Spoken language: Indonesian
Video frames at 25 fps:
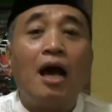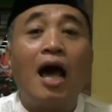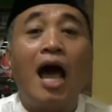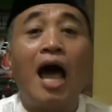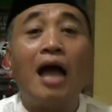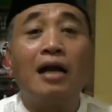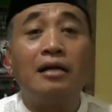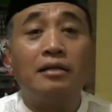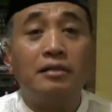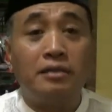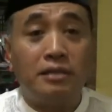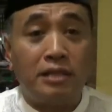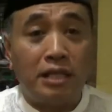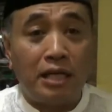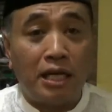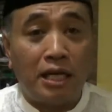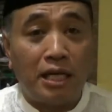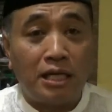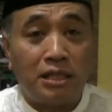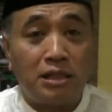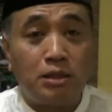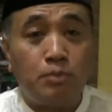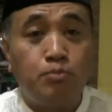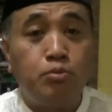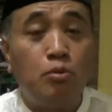
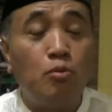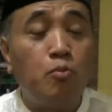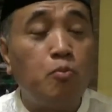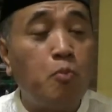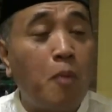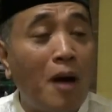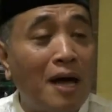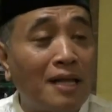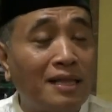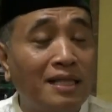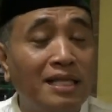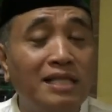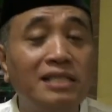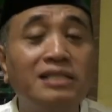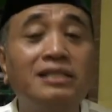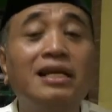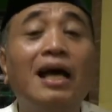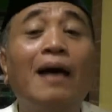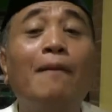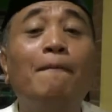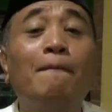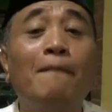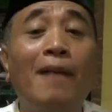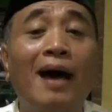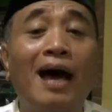kades bupati
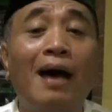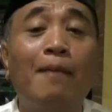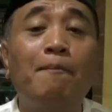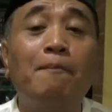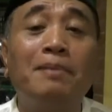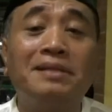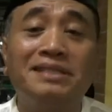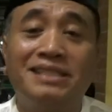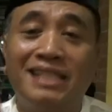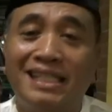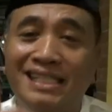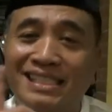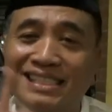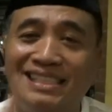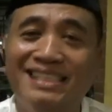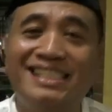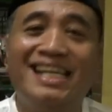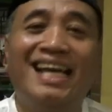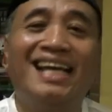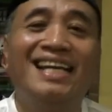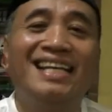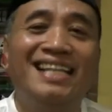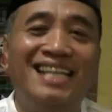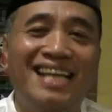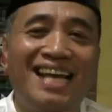sama pesan
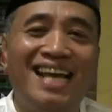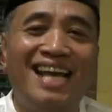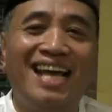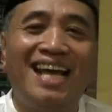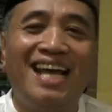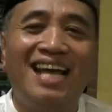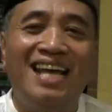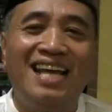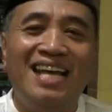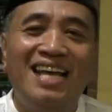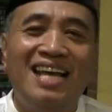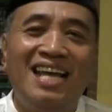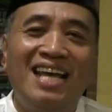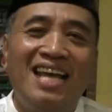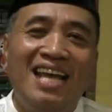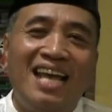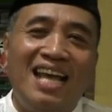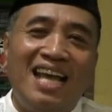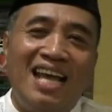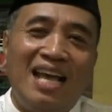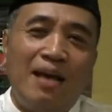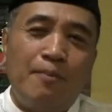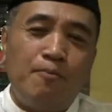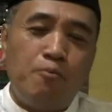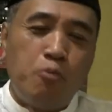saya
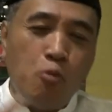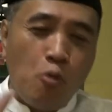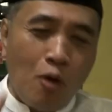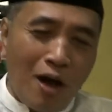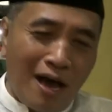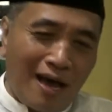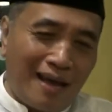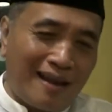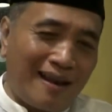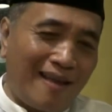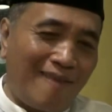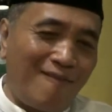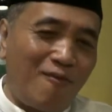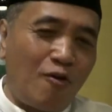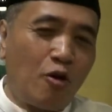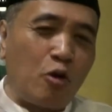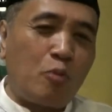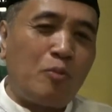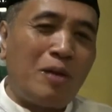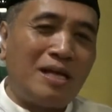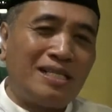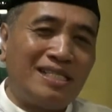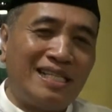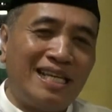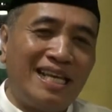buah
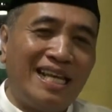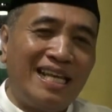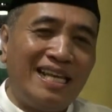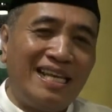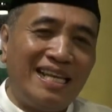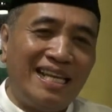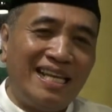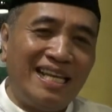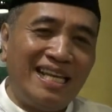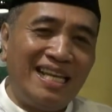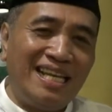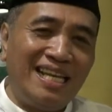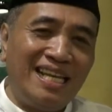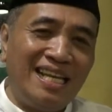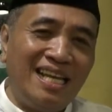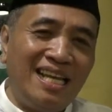reformasi ini